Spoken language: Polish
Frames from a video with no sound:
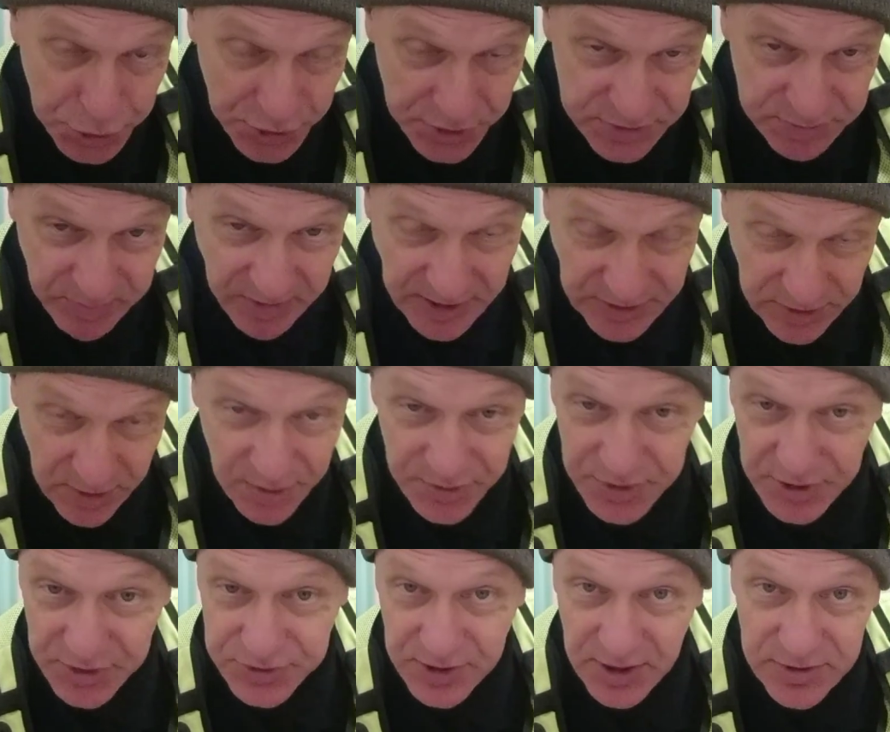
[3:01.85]

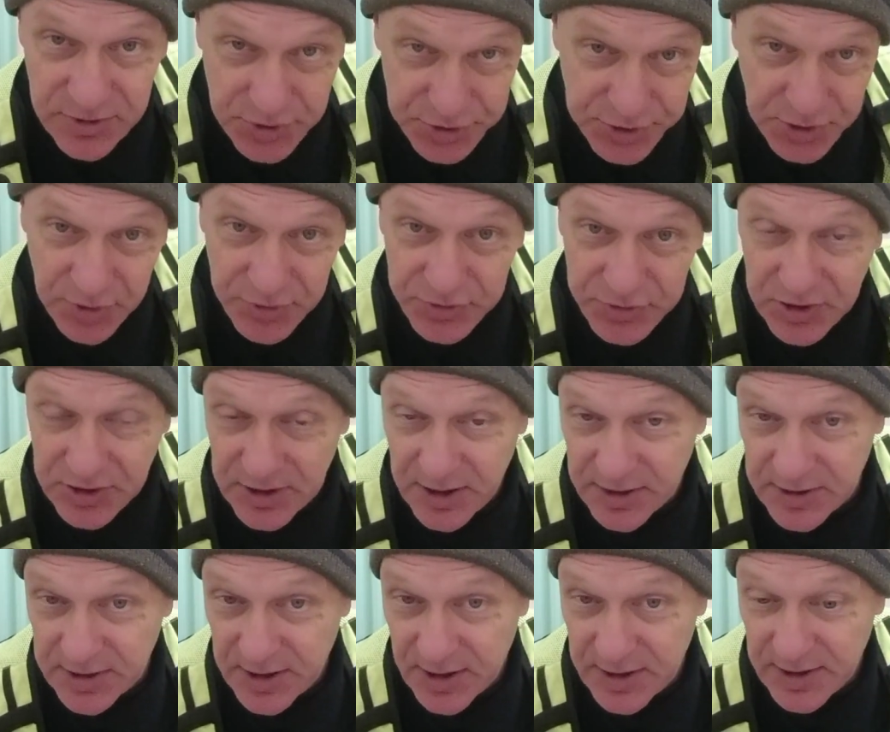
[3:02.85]
zmieniony, ten rząd i
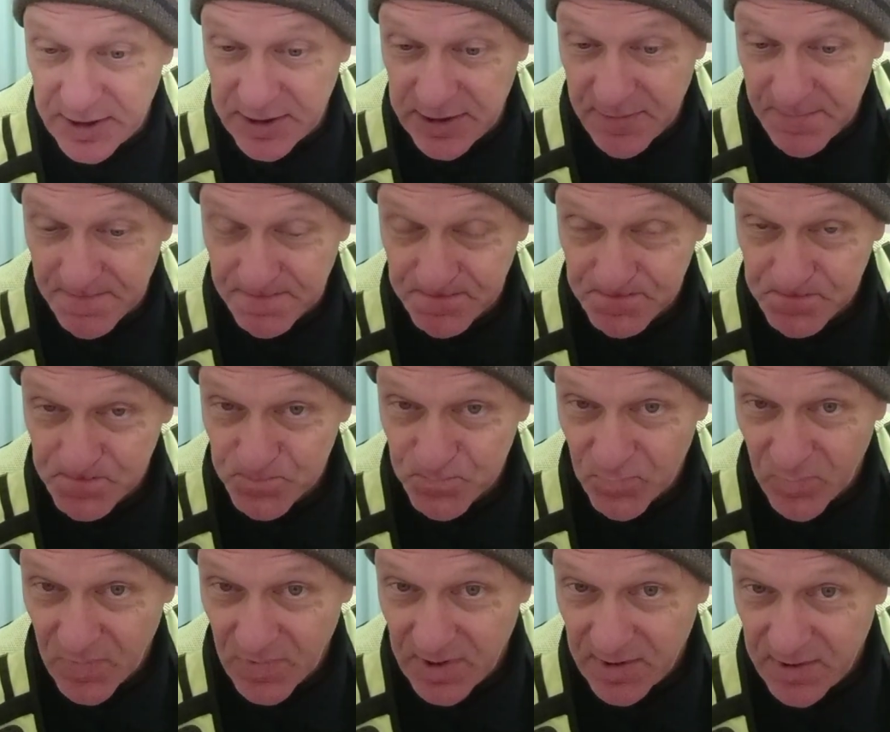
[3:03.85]
tak dalej.
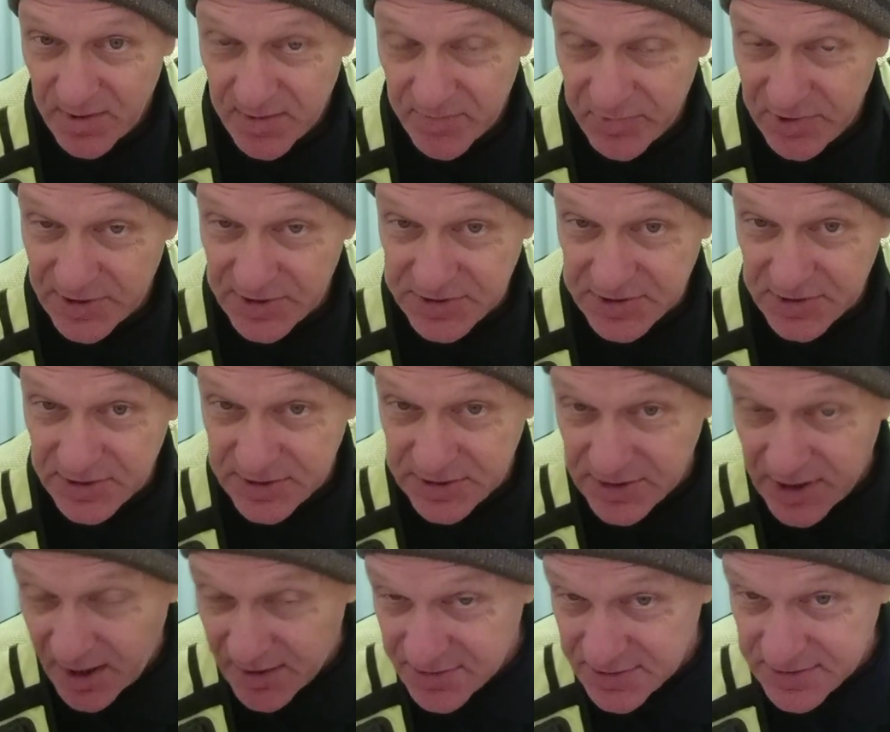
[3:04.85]
Więc
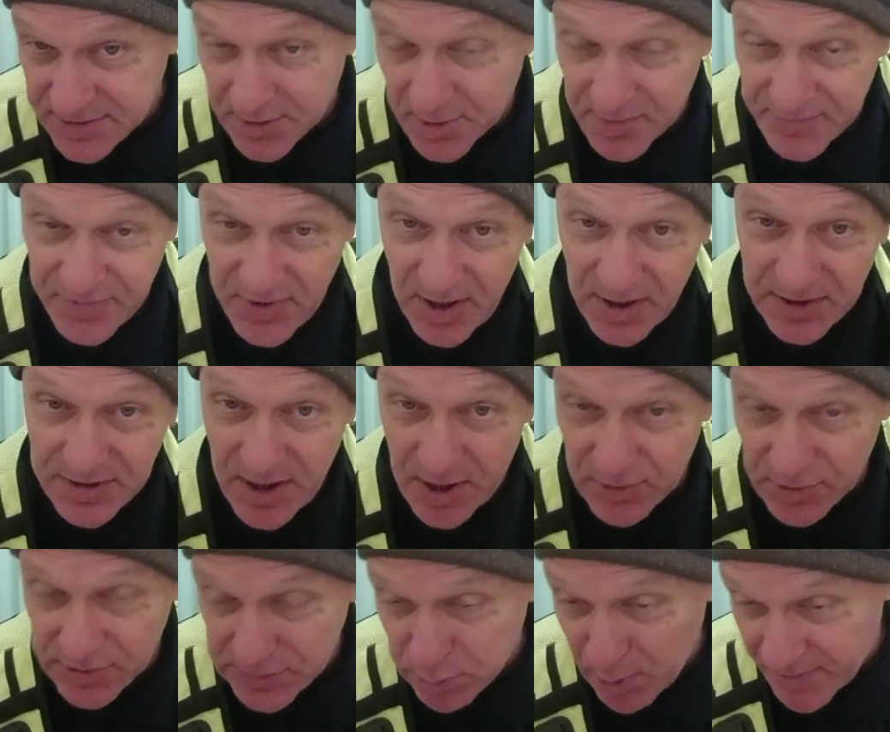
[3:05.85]
stan zdrowia
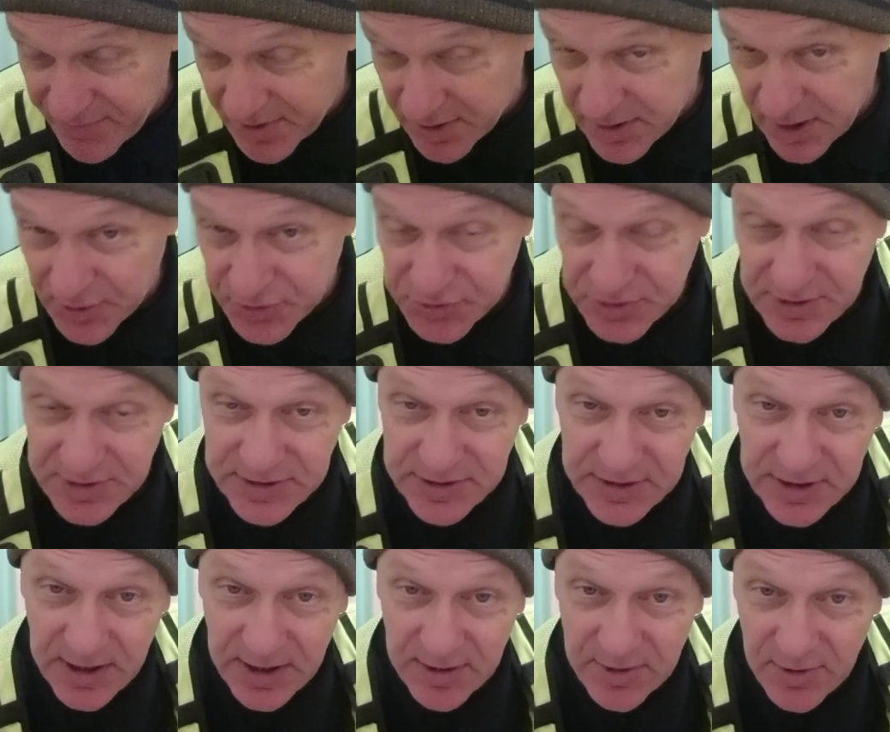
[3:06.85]
Jarosława
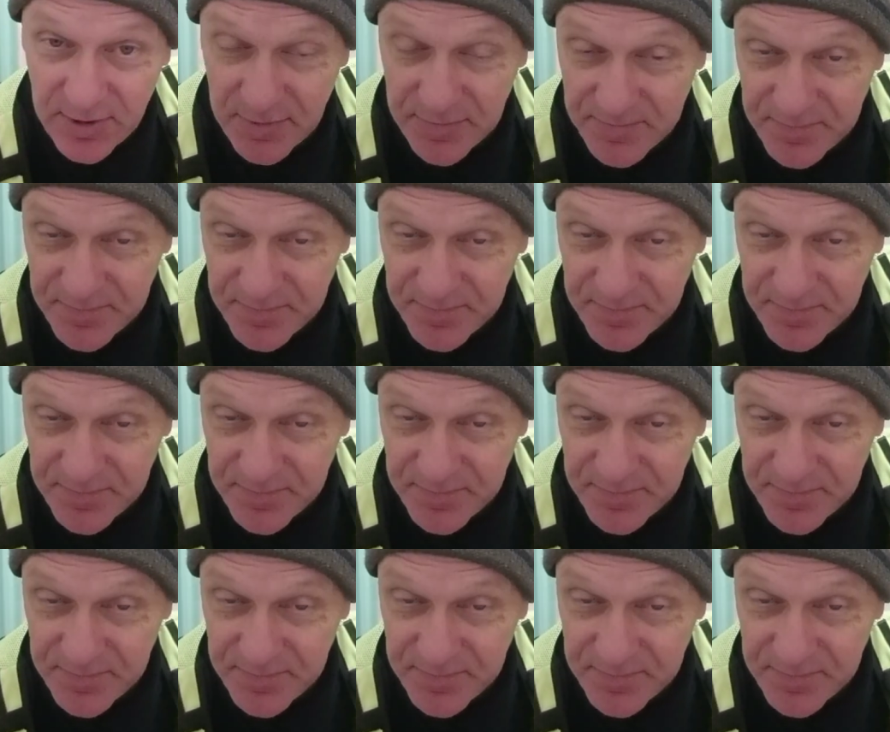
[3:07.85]
Kaczyńskiego,